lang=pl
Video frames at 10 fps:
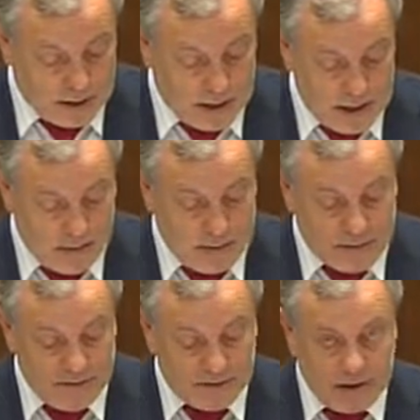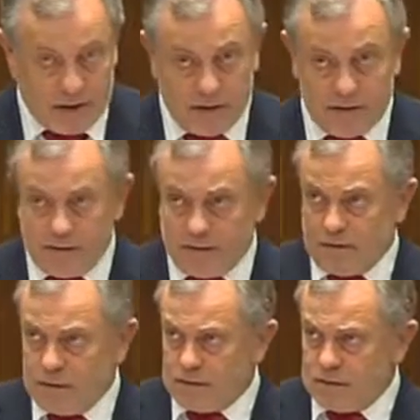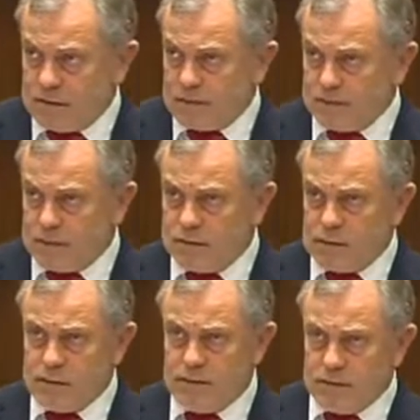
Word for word: Te poprawki są